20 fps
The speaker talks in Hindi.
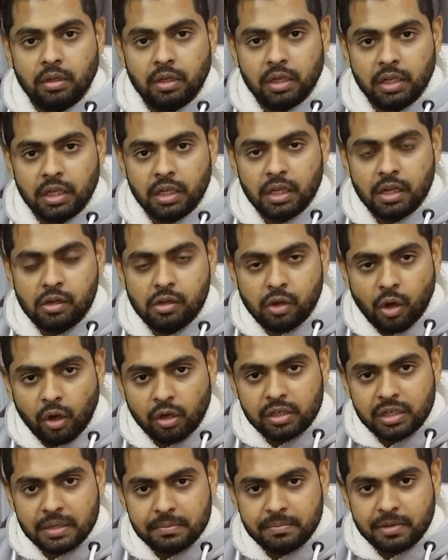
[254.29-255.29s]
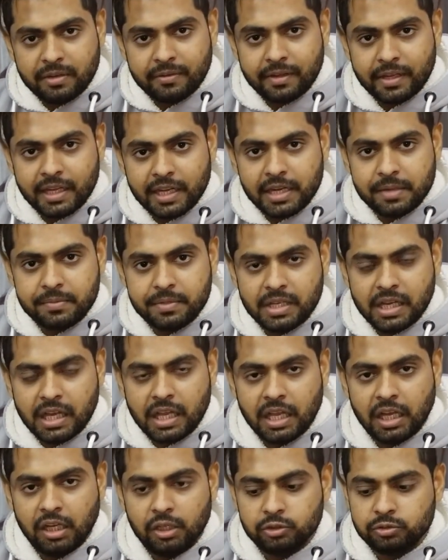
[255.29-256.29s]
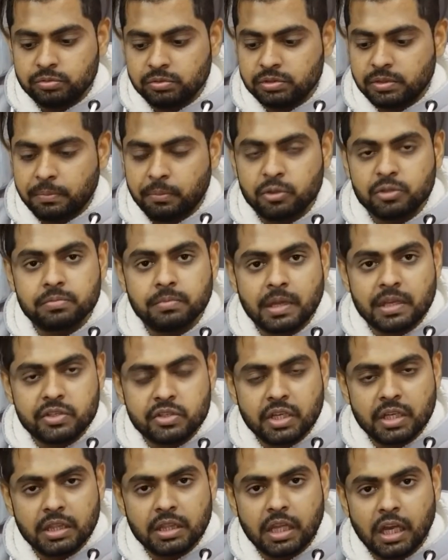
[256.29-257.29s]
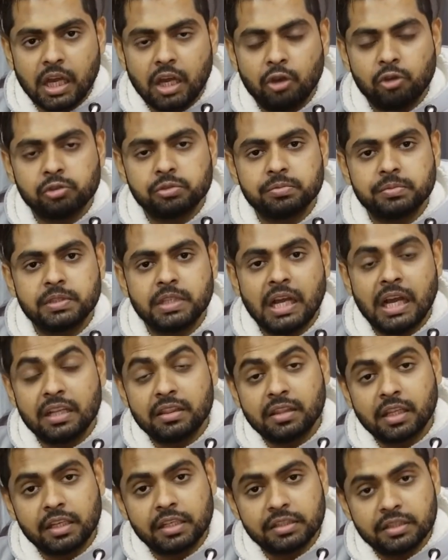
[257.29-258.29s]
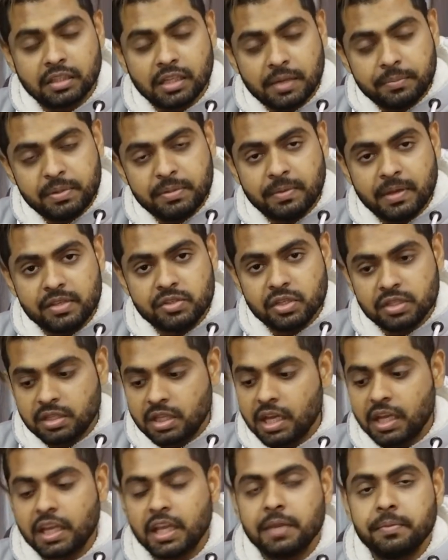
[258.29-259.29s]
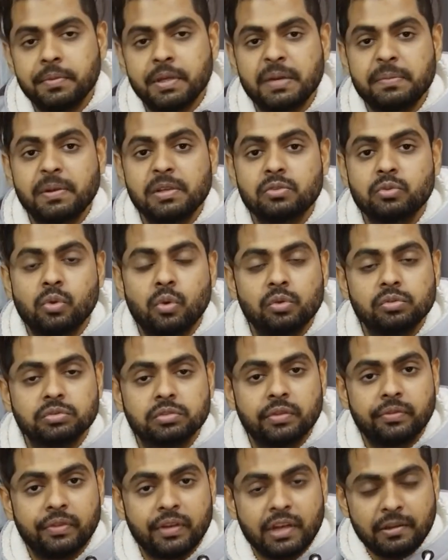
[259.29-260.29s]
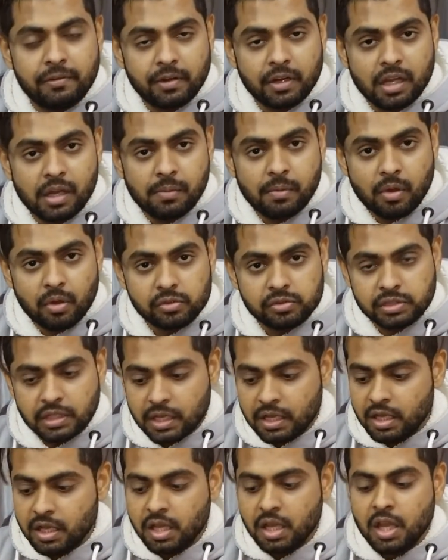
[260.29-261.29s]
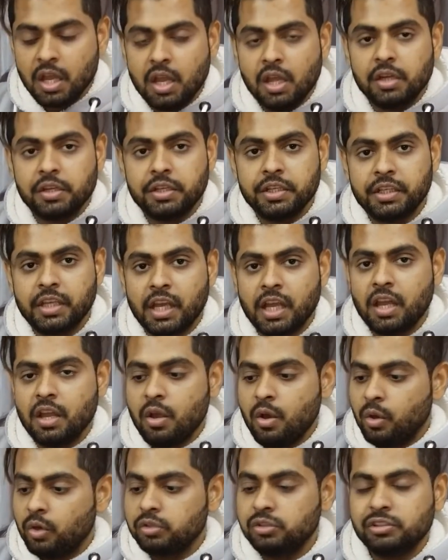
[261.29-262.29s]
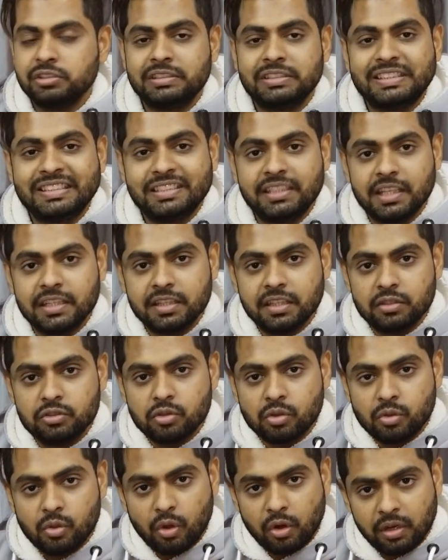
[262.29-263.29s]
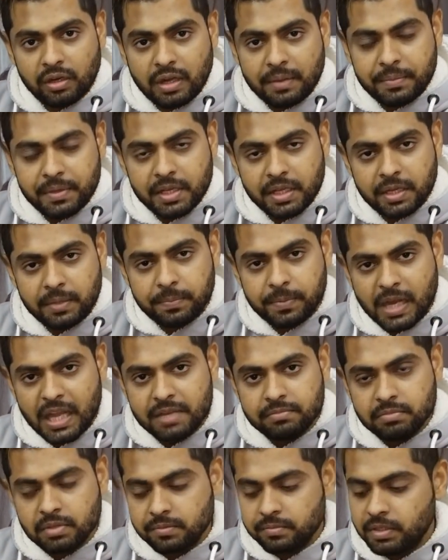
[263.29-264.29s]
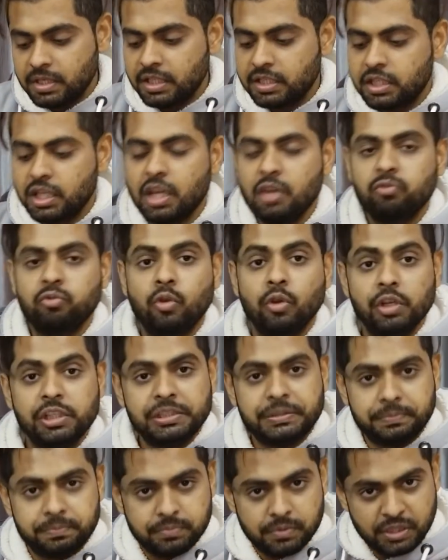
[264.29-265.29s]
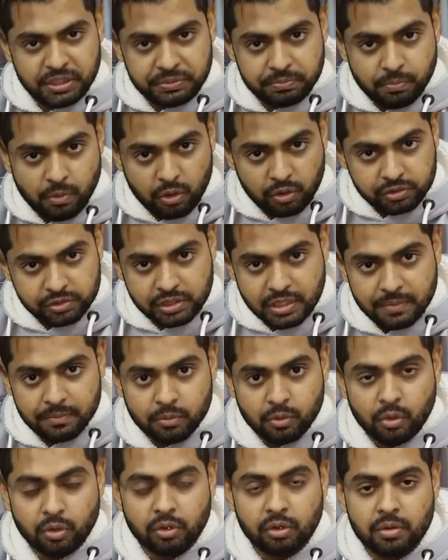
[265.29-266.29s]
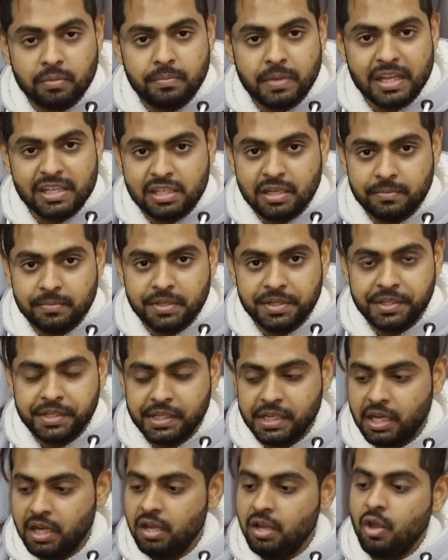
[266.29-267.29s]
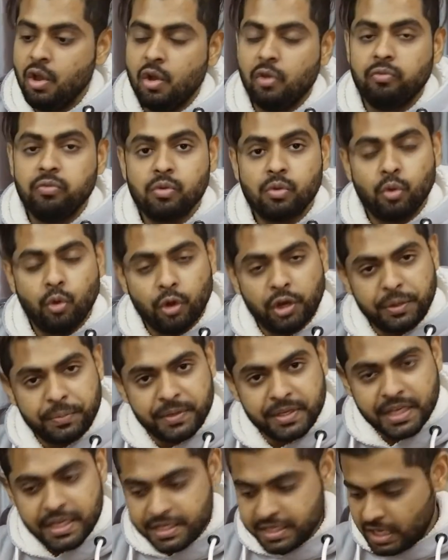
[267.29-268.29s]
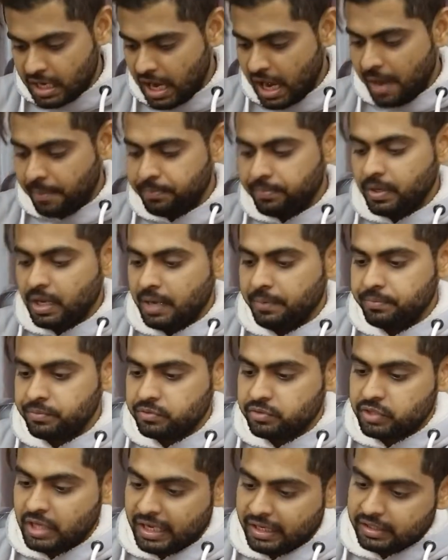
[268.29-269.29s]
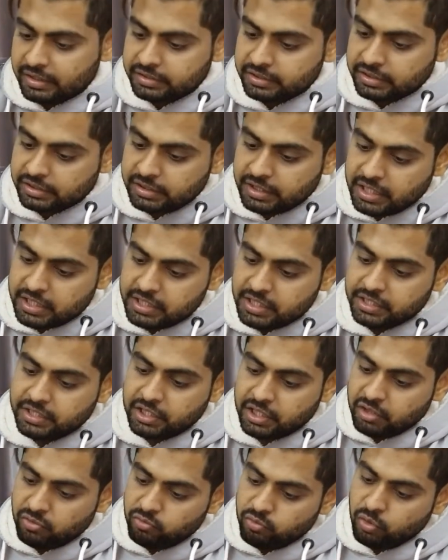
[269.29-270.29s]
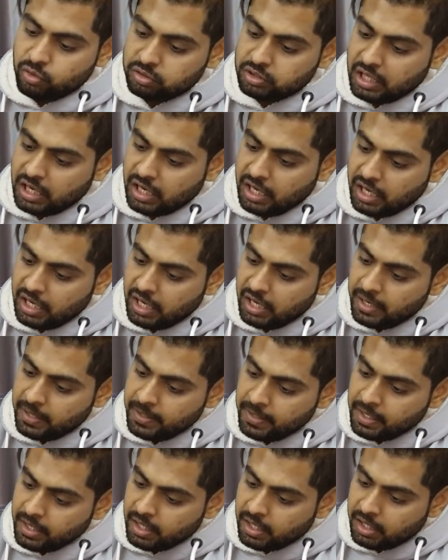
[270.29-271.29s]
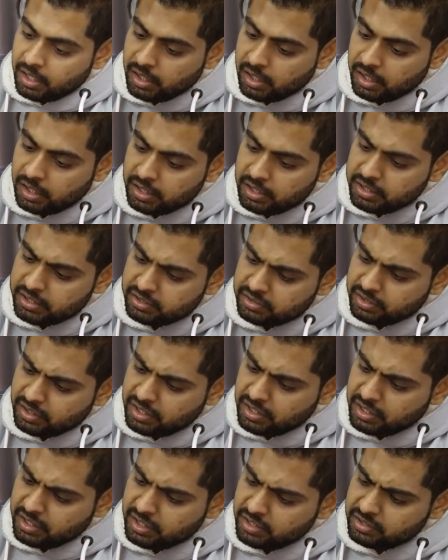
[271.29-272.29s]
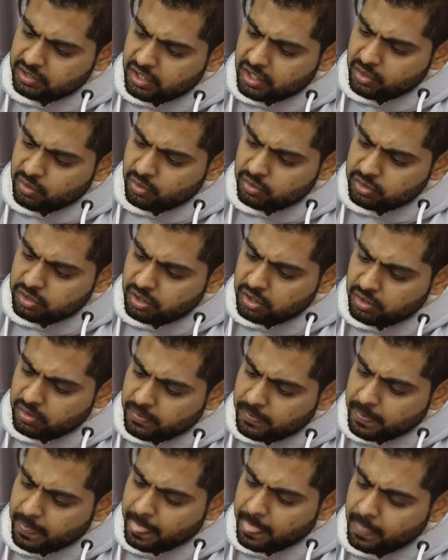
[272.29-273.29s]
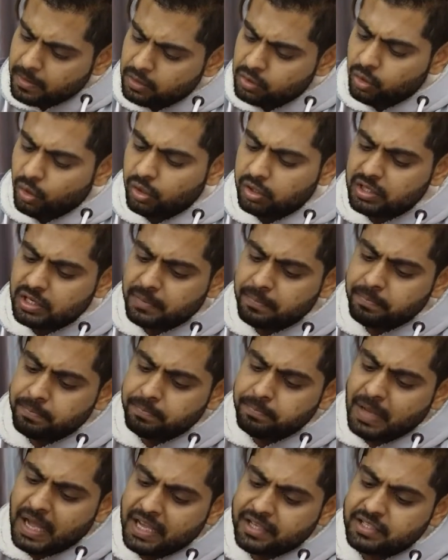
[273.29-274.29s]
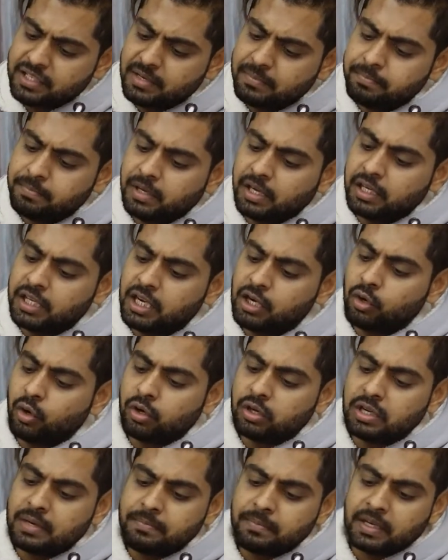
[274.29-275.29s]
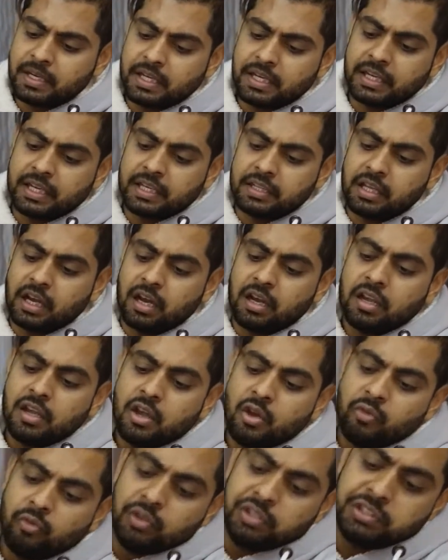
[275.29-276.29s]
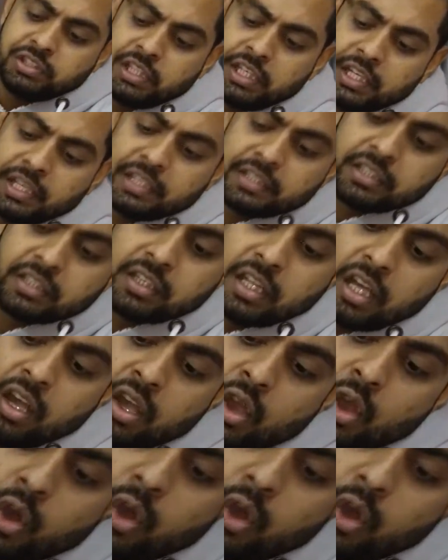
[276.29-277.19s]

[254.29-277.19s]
लॉट नंबर वगैरह भी आया उसमें सब कुछ मेंशन था उसमें यहाँ तक इतना भी मेंशन था कि मेरे पास कौन से फ्लेवर का बॉक्स है ठीक है और जिस जिसके अंदर जो कोड हमें रिप्लाई में मिले थे वो इस इस बॉक्स से हम कोड को मैच हमने किया वो कोड भी यही है आप आप चेक कर सकते हैं जैसे कि वो था इस तरीके से कुछ लॉट नंबर बैच नंबर या लॉट नंबर करके था वो इस तरीके से था